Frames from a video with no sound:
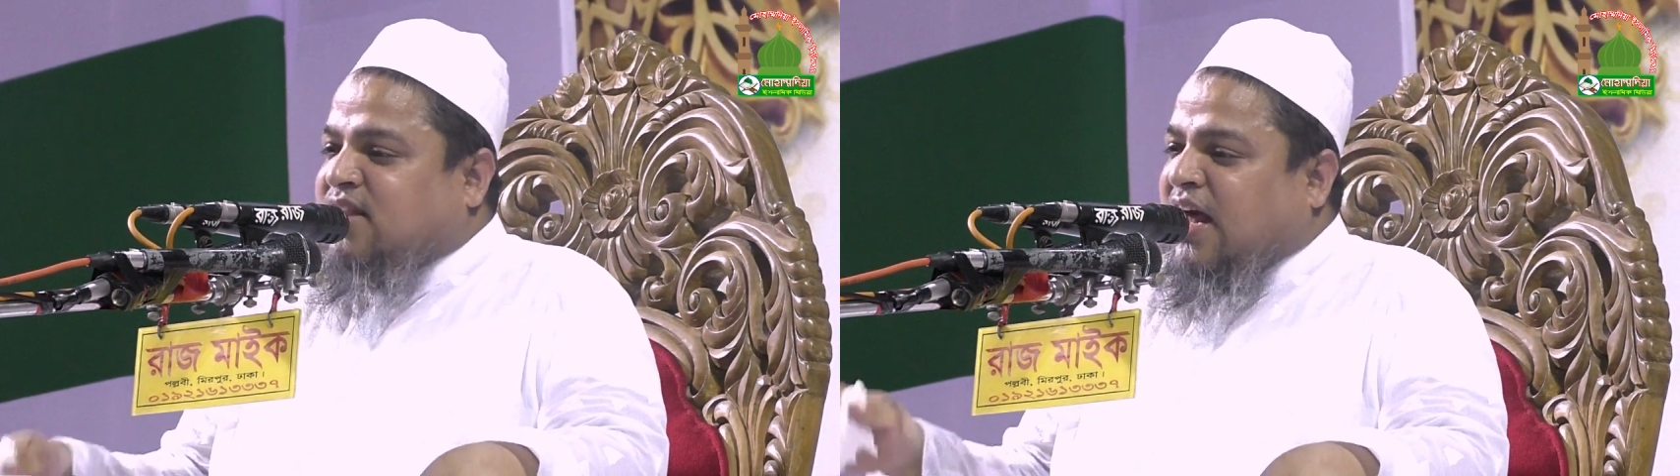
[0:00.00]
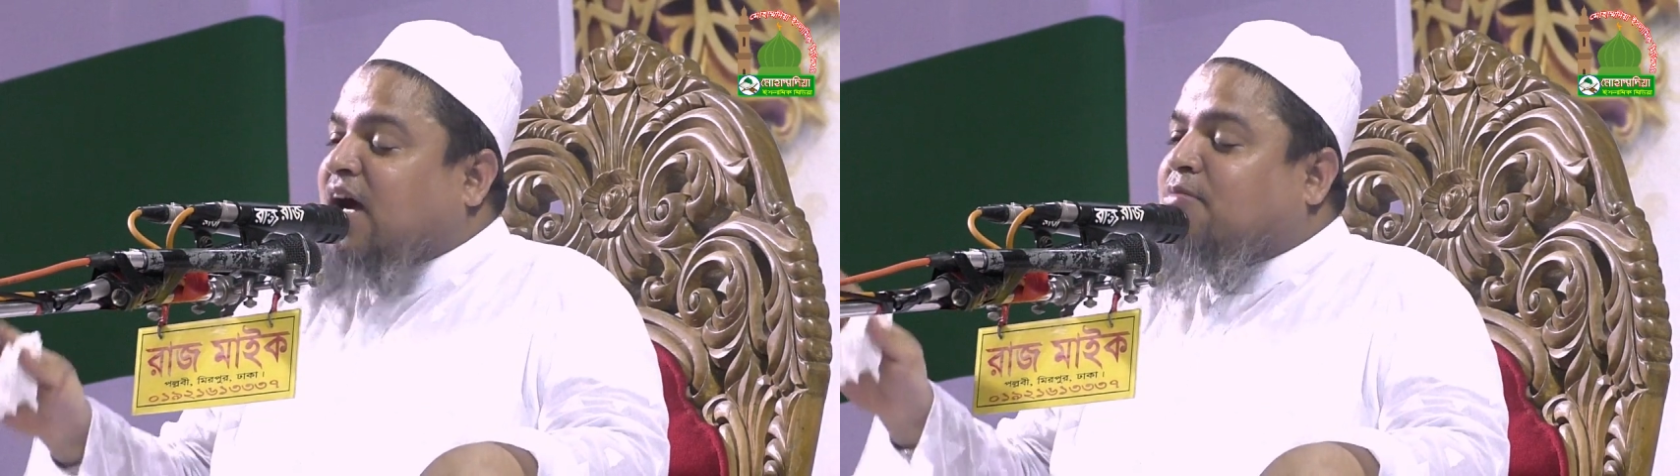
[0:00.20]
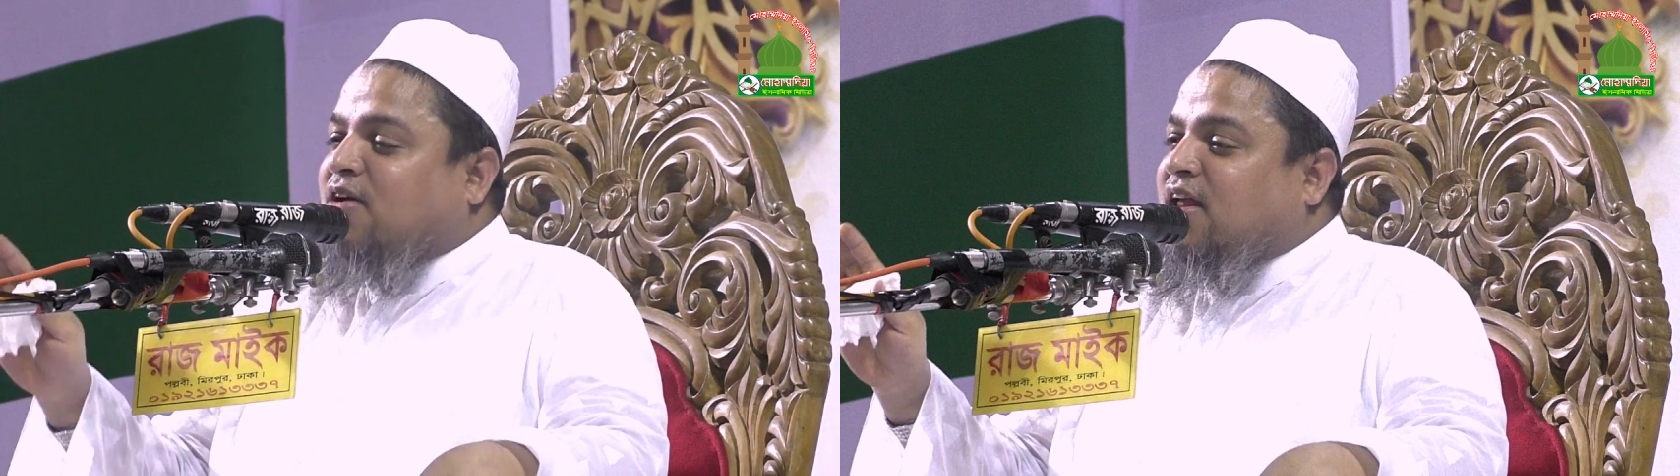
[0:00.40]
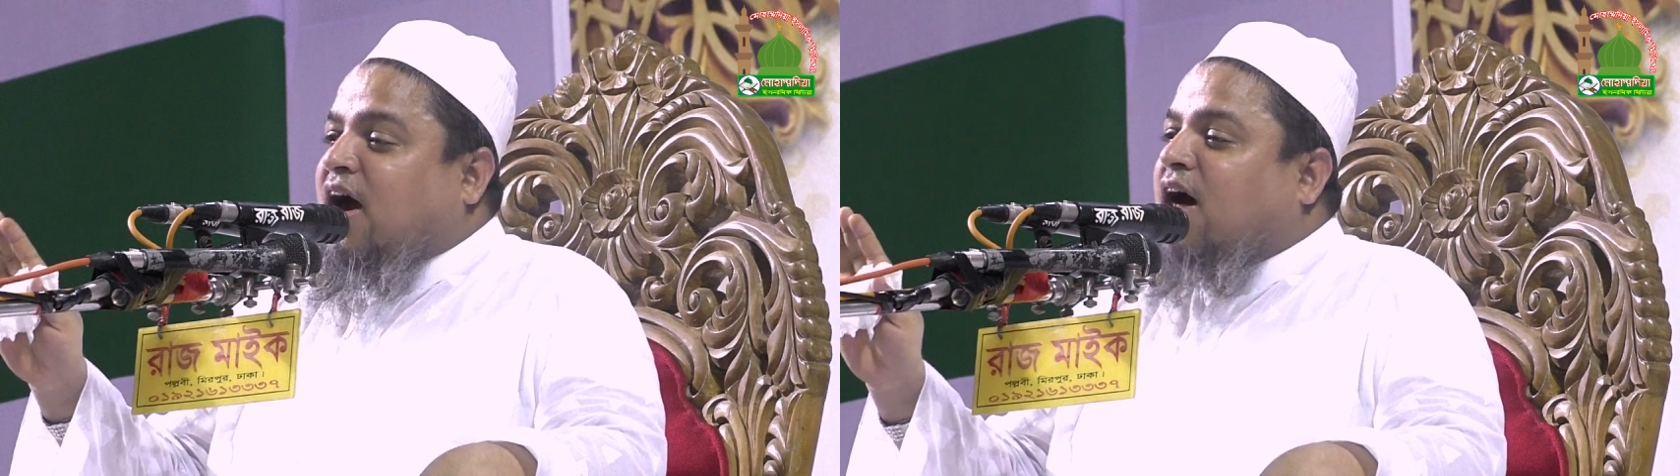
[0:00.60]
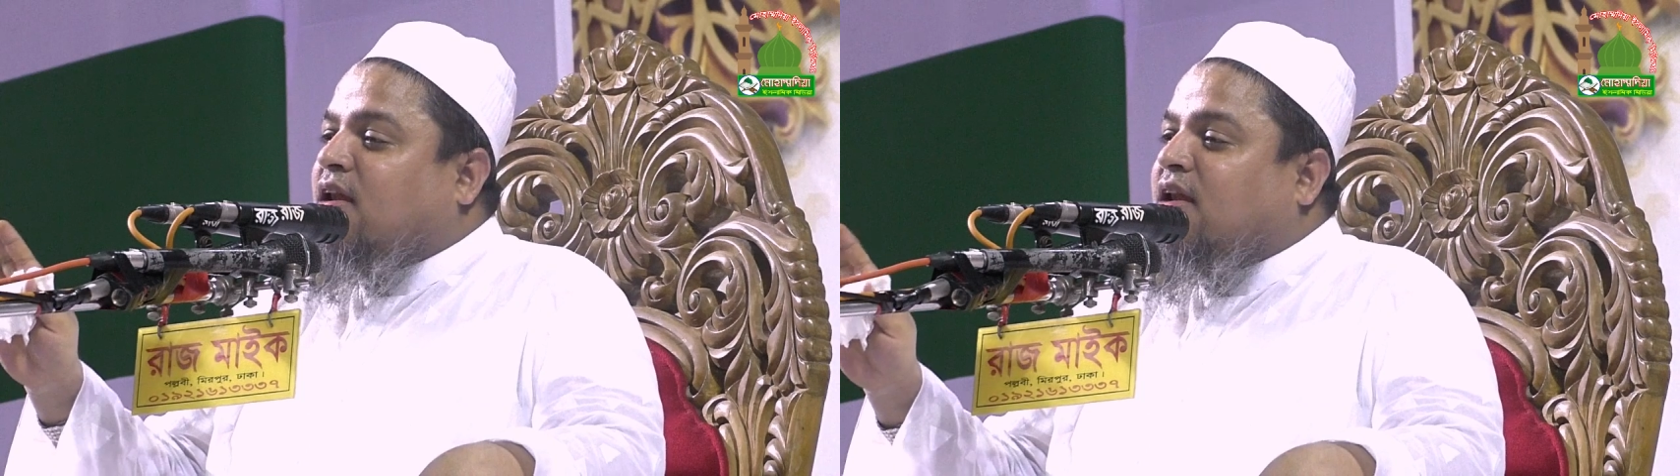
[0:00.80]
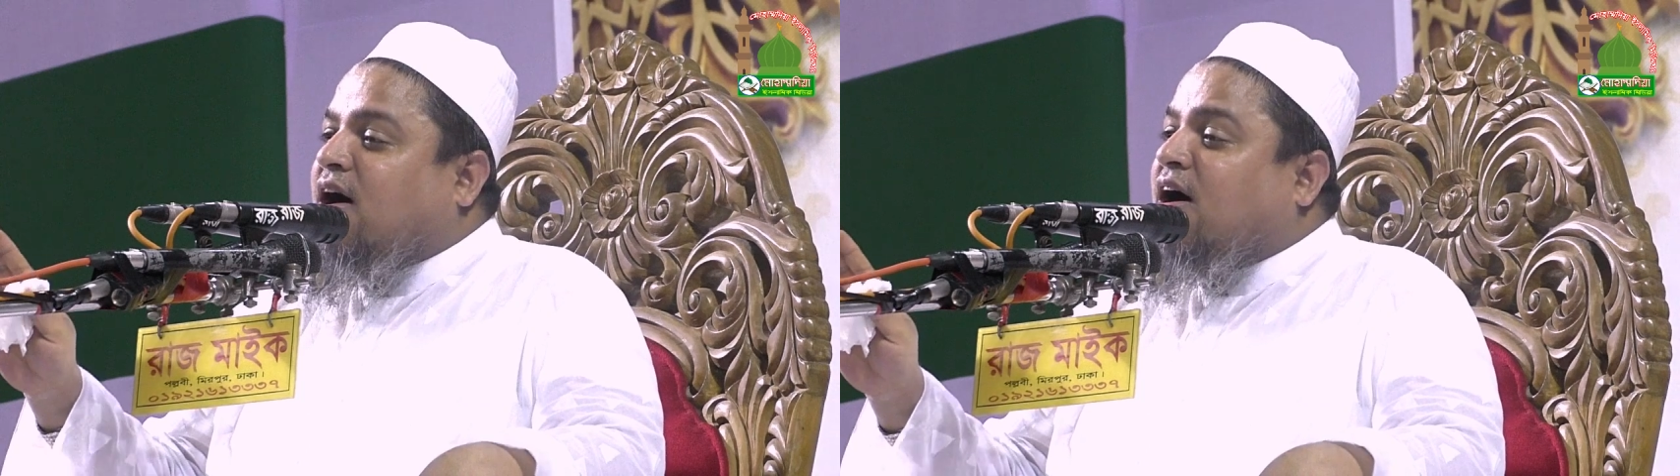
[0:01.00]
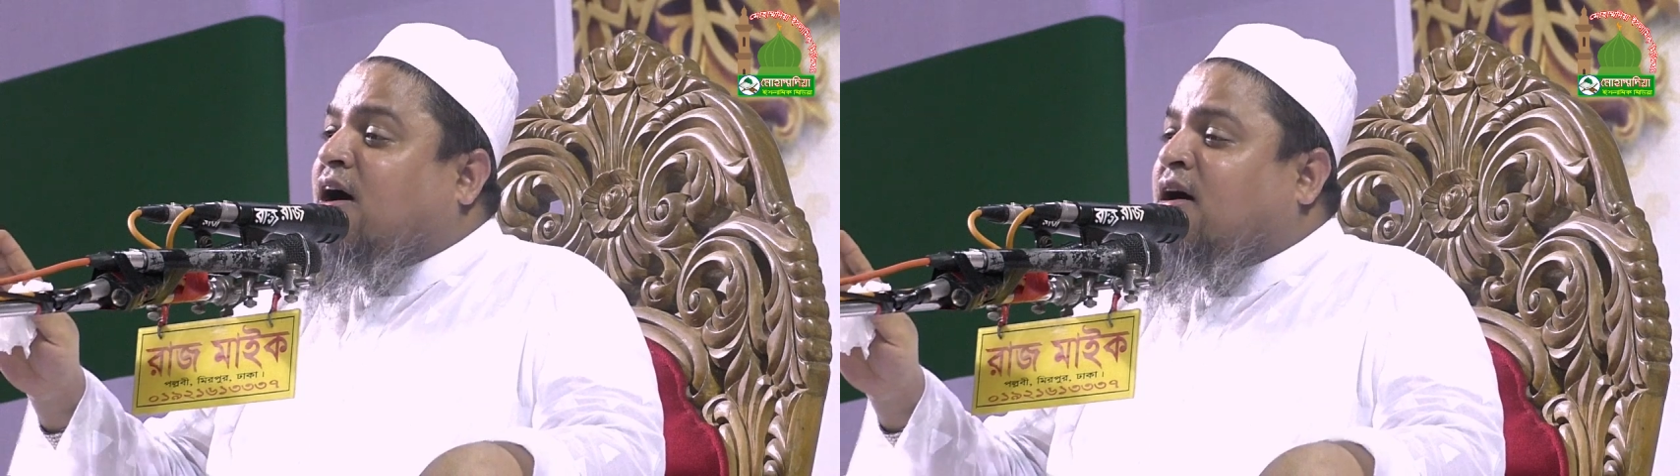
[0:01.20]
দাঁড়ায় বলে আল্লাহ